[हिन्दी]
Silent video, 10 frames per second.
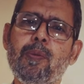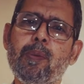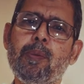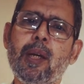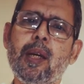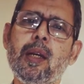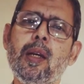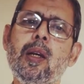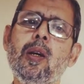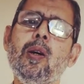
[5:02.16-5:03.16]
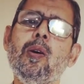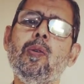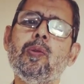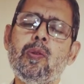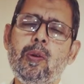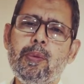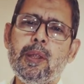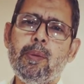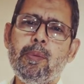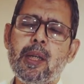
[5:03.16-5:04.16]
फरमाया उसको भी
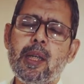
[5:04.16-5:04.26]
जमा